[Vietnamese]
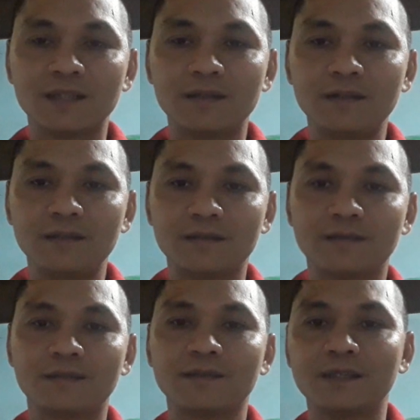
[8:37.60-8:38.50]
đó
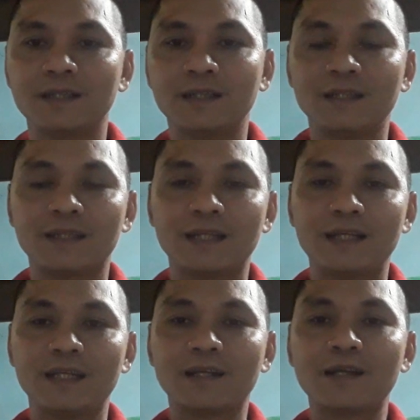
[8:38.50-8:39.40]

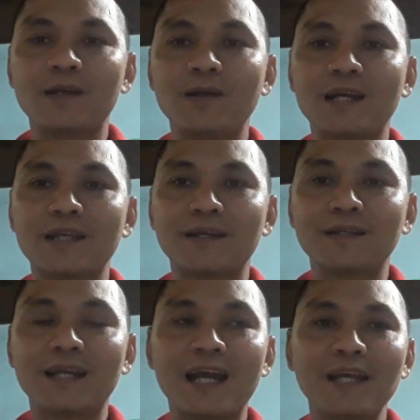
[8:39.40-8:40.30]
thì cái đó là
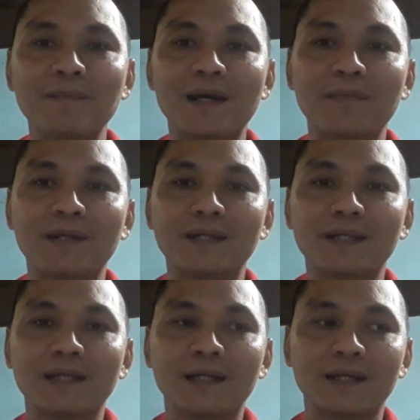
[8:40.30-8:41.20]
những cái mà
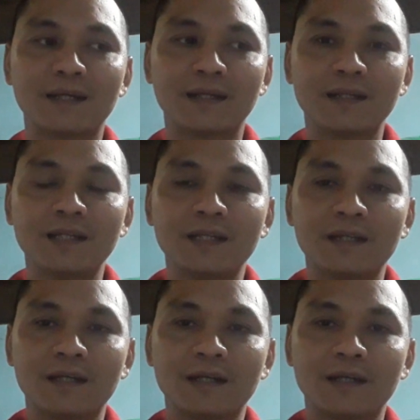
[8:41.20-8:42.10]
mình à,
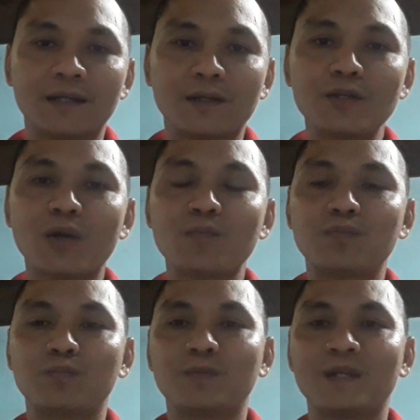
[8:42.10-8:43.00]
nói chung
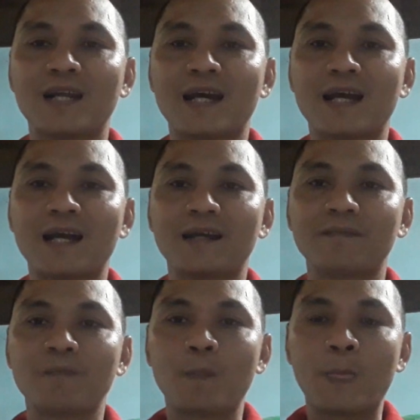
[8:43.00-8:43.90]
là
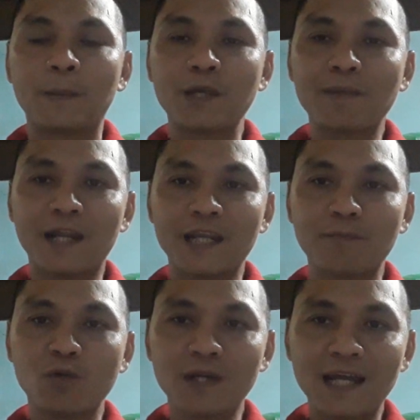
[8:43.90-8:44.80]
nếu mà anh
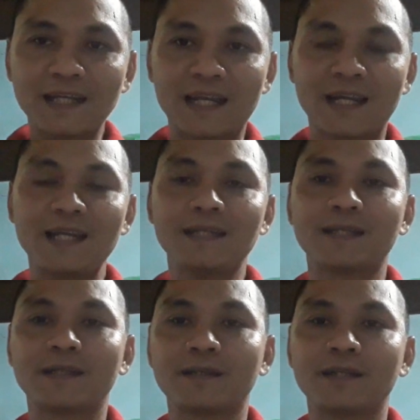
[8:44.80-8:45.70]
em muốn gắt đèn led
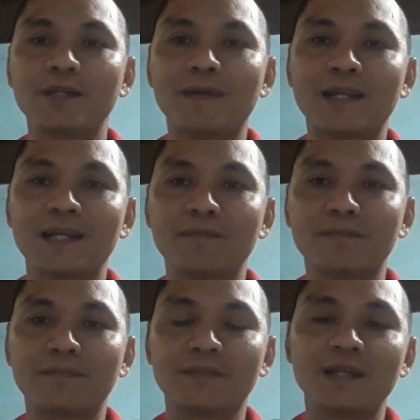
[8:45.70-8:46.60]
nếu mà anh
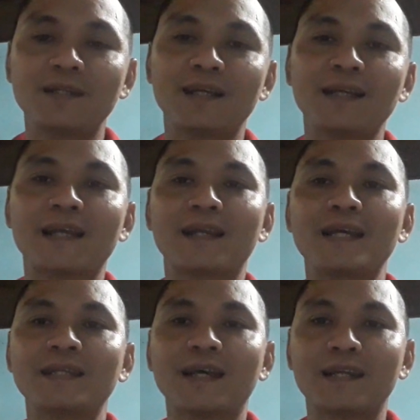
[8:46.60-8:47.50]
em thích nhắc đèn
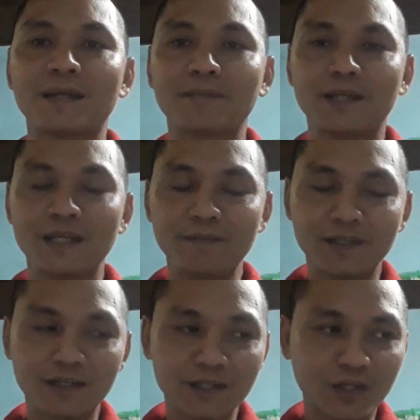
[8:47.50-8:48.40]
led thì anh em kiếm
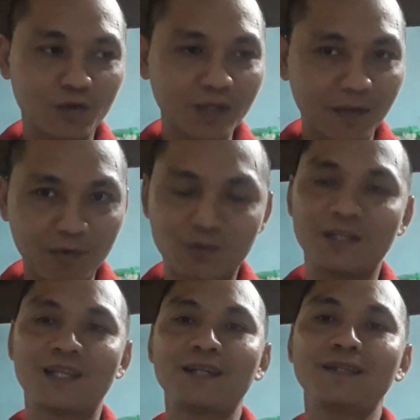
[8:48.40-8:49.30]
những cái chỗ nào mà
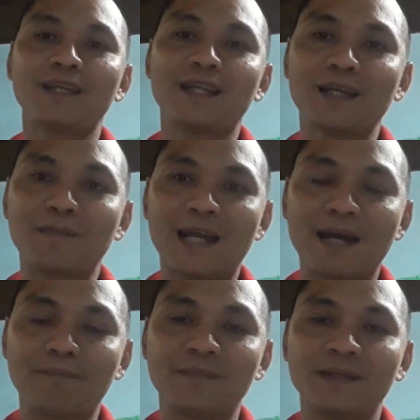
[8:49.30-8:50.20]
uy tín thì anh em làm